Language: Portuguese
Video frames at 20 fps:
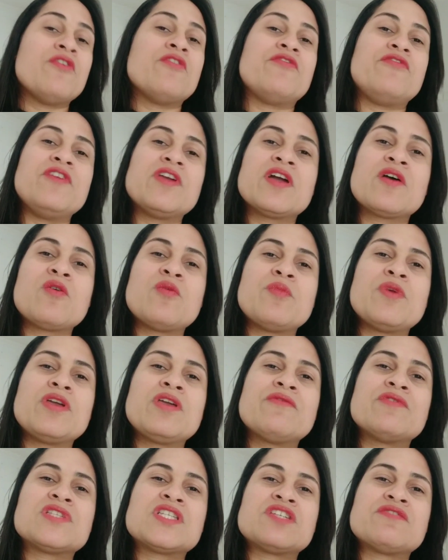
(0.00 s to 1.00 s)
fica comigo
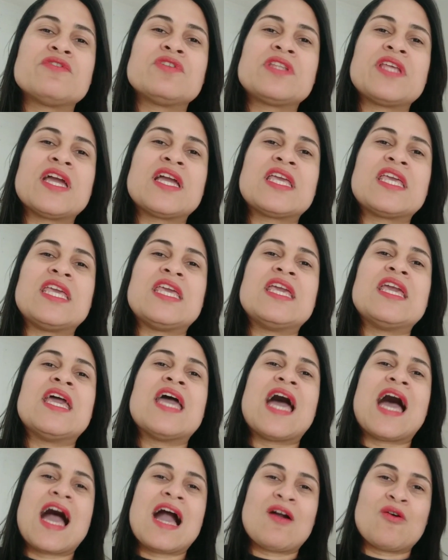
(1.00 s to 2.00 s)
que vocês vão ter aqui
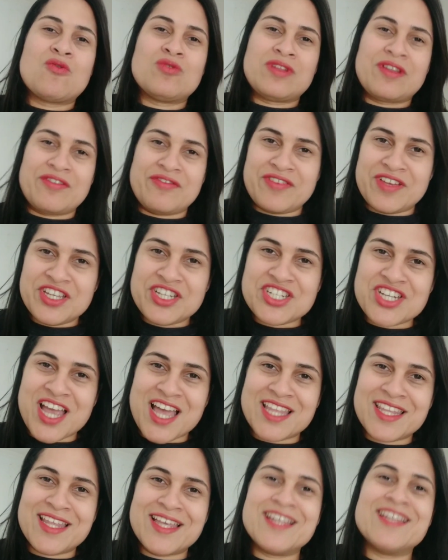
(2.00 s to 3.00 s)
a conta
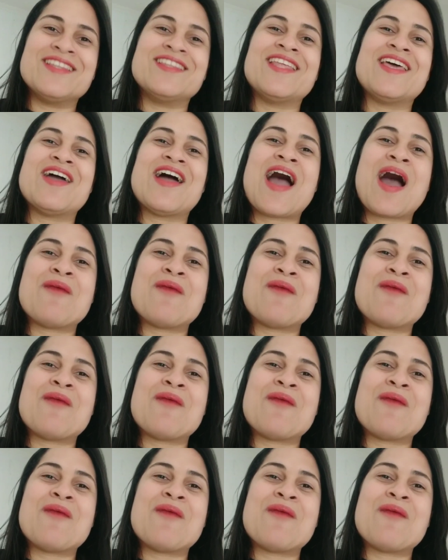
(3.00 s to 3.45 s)
fechada, né?